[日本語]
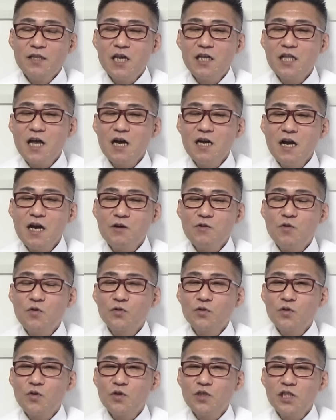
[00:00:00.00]
値段が
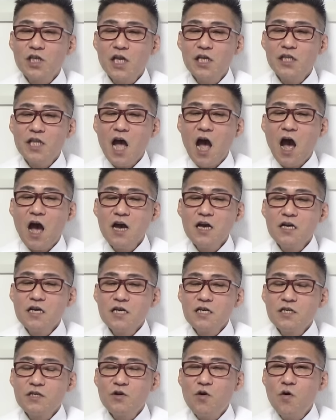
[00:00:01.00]
高騰していた
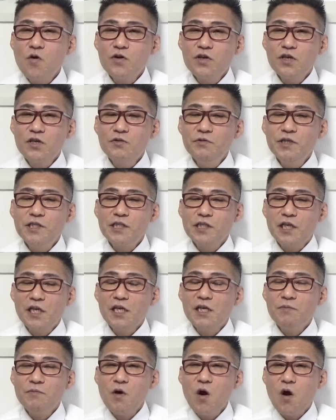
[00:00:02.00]
高級
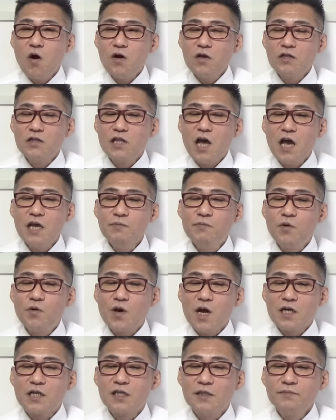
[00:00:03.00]
ウイスキーも大
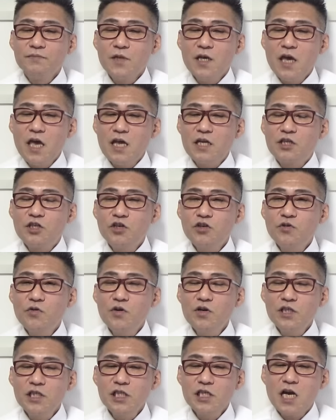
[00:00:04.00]
暴落、えー、中
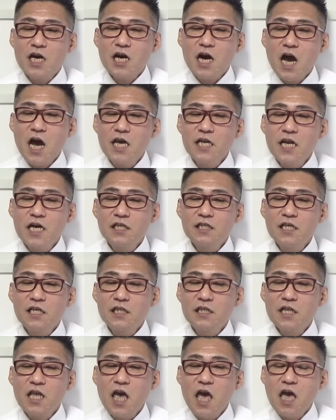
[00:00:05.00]
国人が買えなく
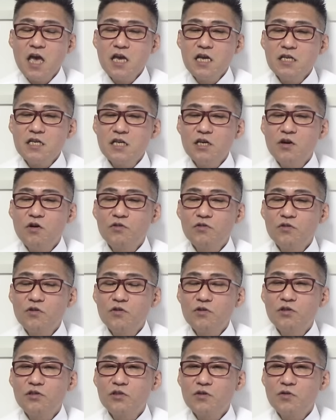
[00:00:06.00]
なって日本
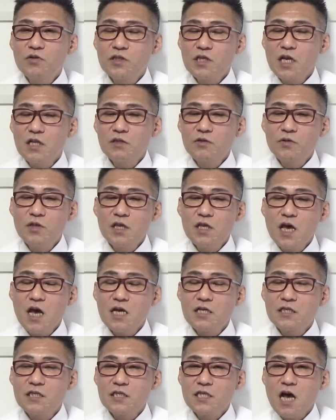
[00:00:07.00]
の不動産の値
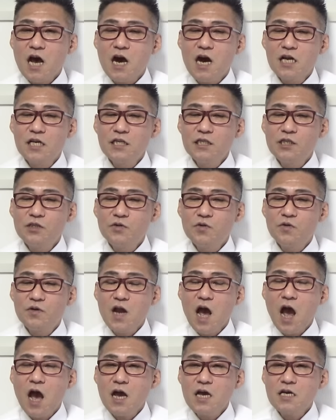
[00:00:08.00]
段下がりそう
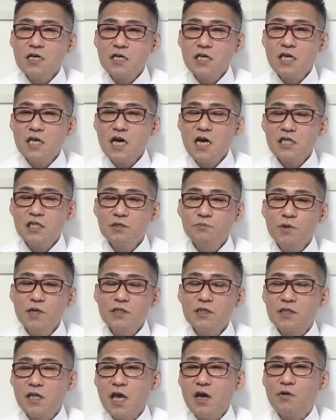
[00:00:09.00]
な気がし
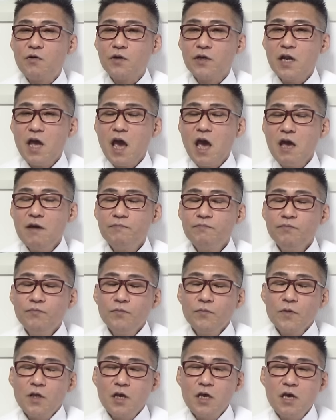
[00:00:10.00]
ますね、これね。
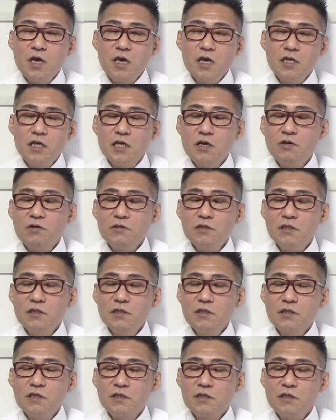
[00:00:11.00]
えー、日
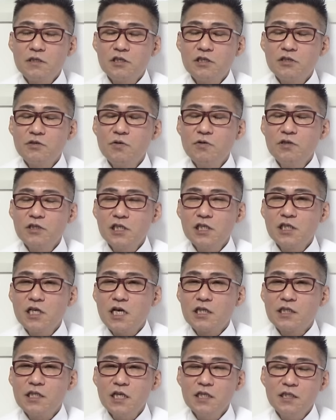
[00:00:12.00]
本、中国人
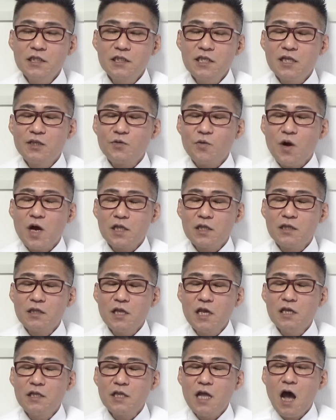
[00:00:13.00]
がせっせと買っ
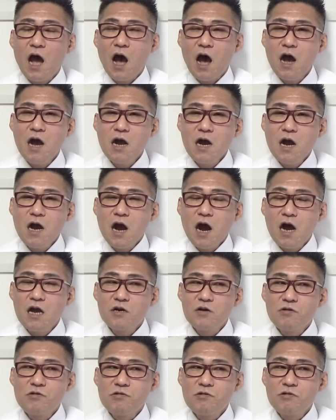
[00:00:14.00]
ていた、
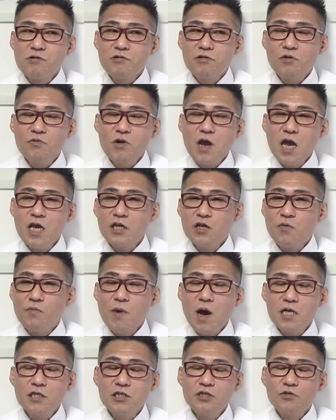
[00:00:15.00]
あのー、都内の
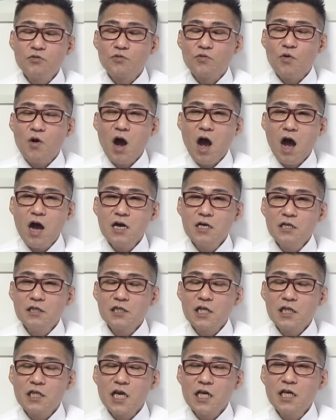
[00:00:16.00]
マンションとか
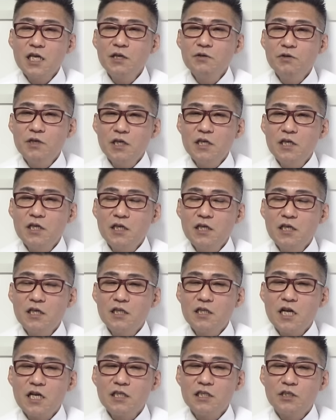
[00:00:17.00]
叩き売
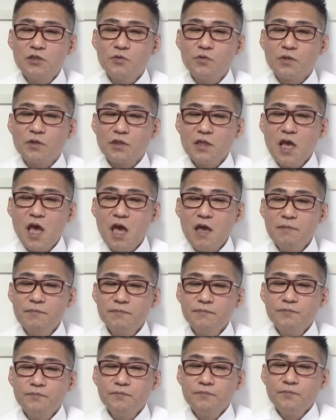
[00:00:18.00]
り出しそうだね。
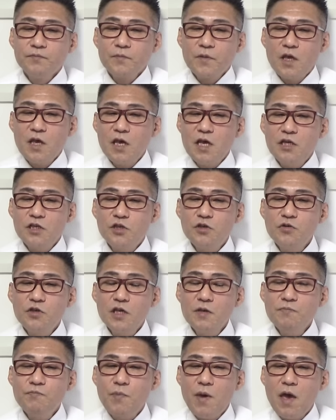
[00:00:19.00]
えー、習
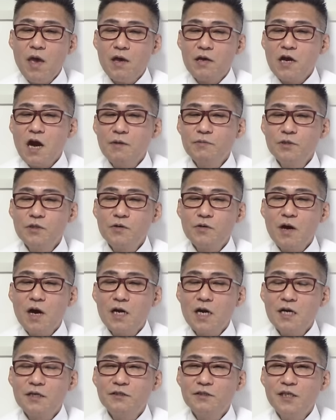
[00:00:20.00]
近平、株の
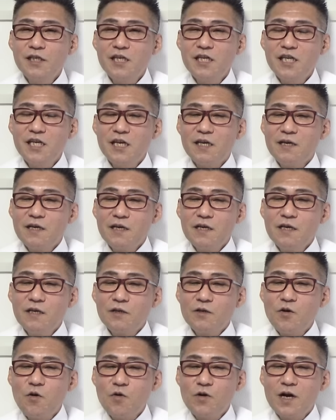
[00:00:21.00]
空売りに
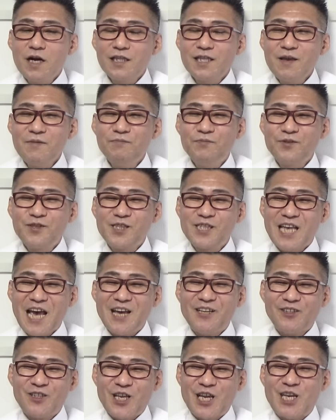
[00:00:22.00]
国家転覆
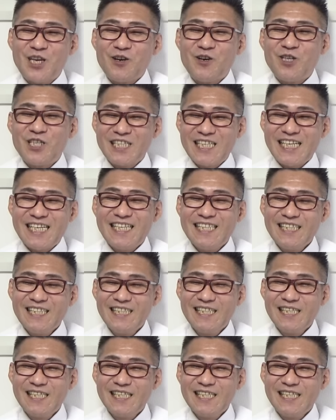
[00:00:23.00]
罪を適用し、